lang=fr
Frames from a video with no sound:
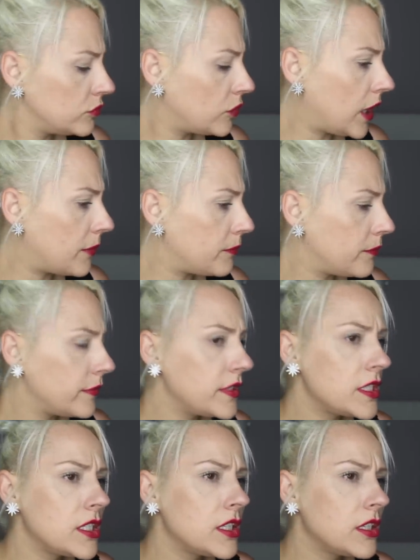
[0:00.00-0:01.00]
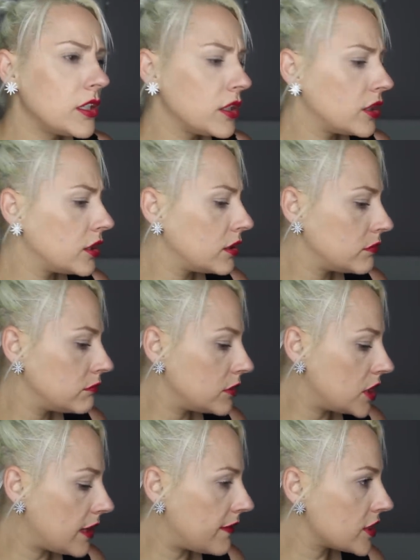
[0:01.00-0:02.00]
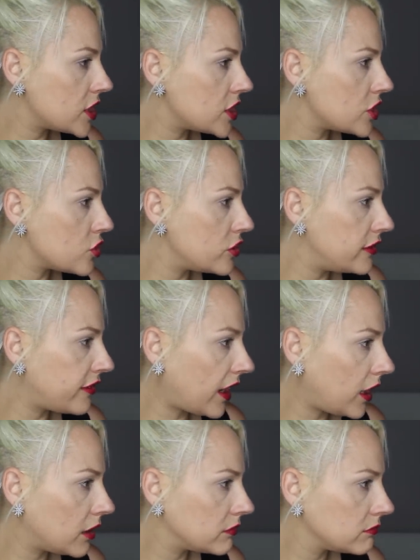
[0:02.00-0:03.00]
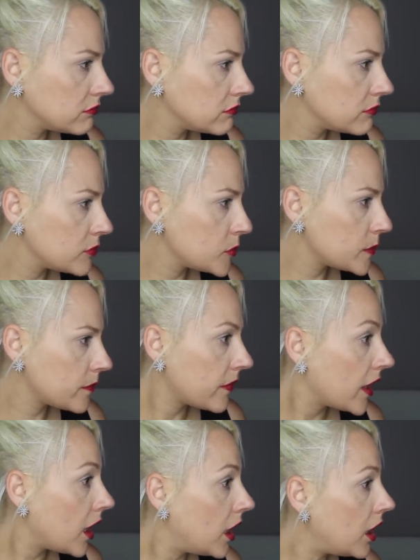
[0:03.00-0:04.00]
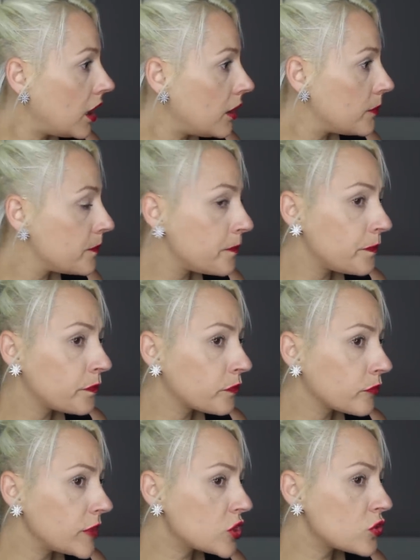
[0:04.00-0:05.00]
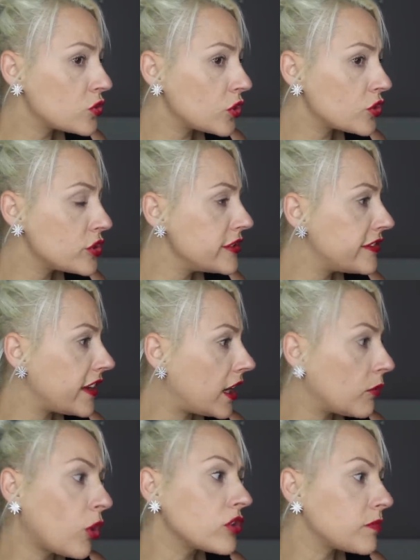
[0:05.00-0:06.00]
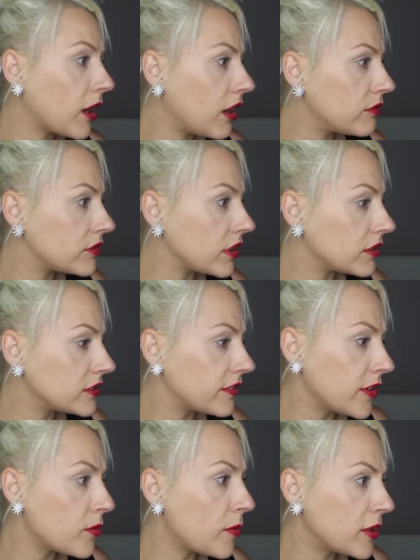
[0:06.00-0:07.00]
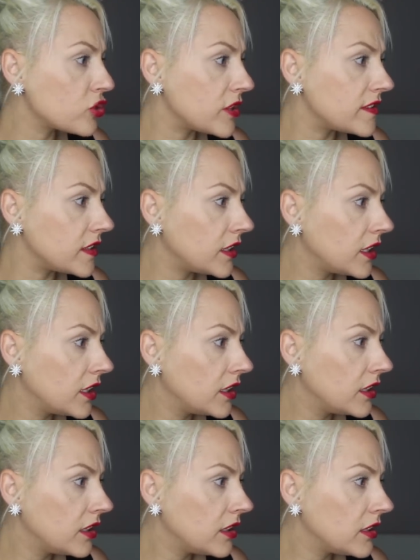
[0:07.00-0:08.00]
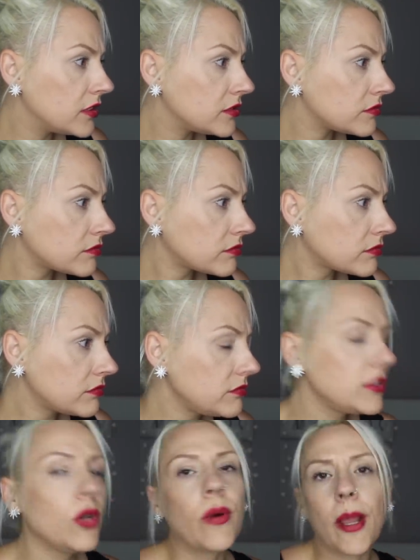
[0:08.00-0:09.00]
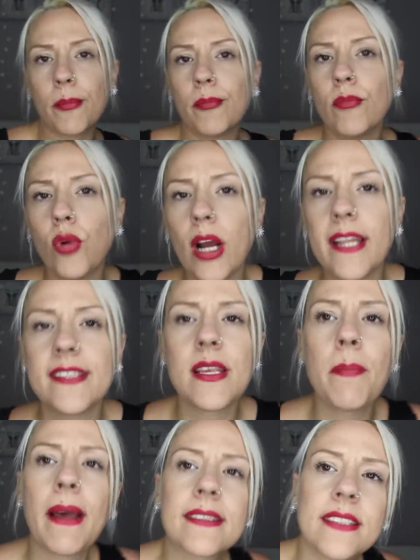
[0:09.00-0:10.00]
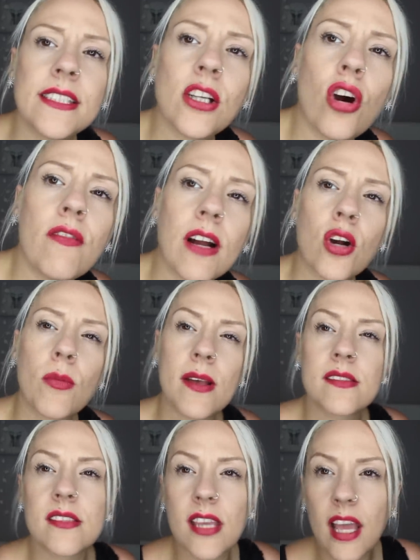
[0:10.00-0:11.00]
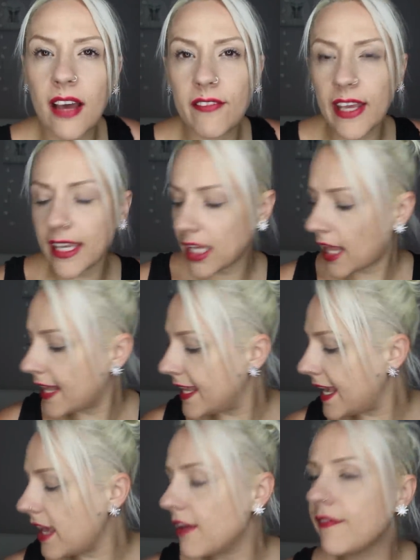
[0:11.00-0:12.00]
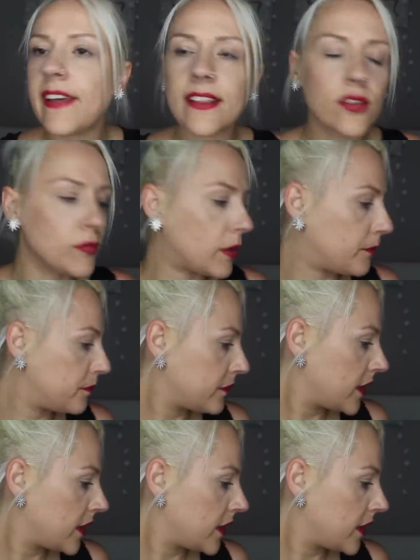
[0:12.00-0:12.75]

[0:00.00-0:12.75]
Ouais. Putain, t'as ça toi Mais je l'avais acheté chez Jennifer. Hein ah Mes chaussures Jennifer. Bon, c'est pas grave ça. Ça fait un moment que je les ai. Ouais. Ouais. Bon, allez, c'est parti. On va commencer avec les vêtements.